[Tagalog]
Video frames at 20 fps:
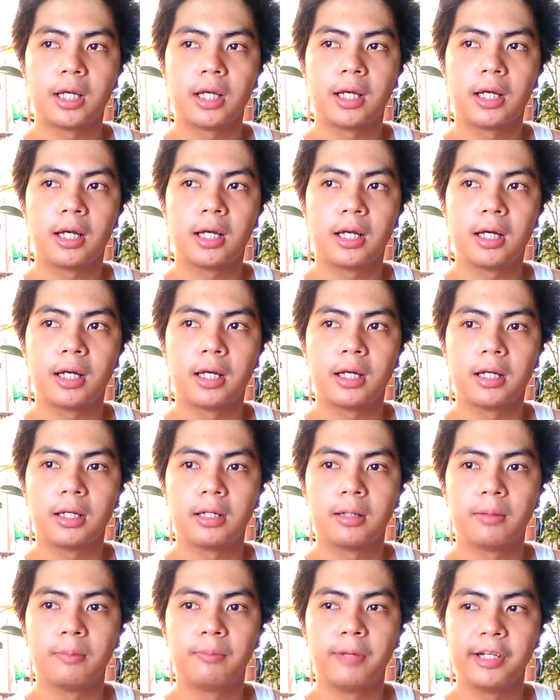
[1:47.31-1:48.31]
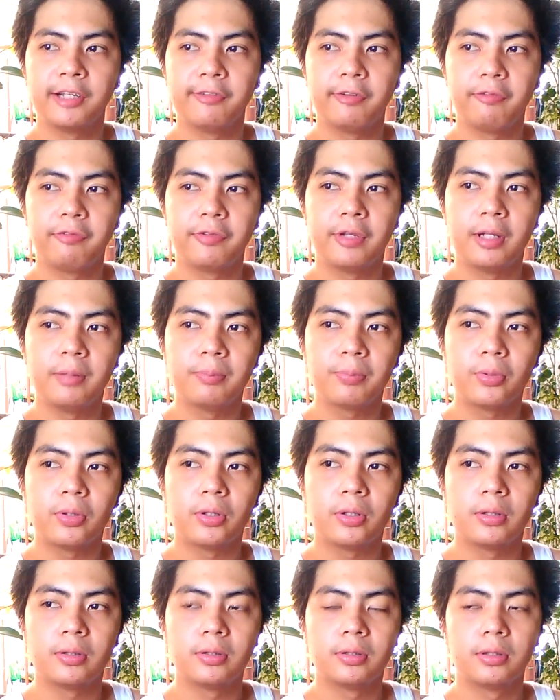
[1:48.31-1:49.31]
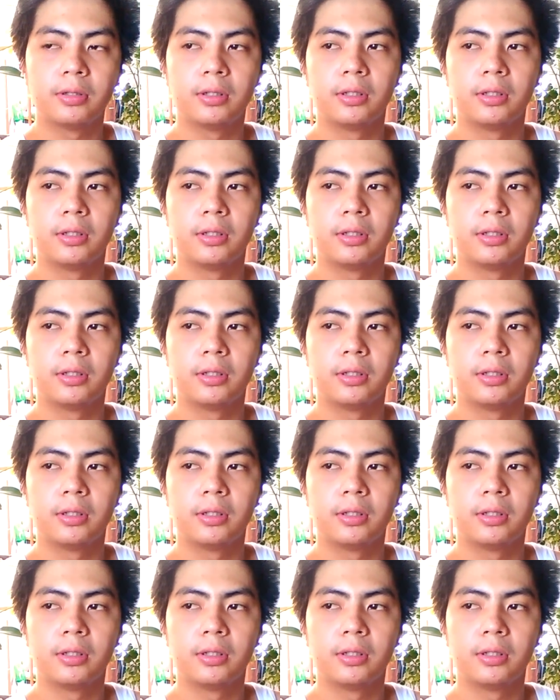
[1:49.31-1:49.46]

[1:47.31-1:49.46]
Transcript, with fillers: sa uh, March 15 po,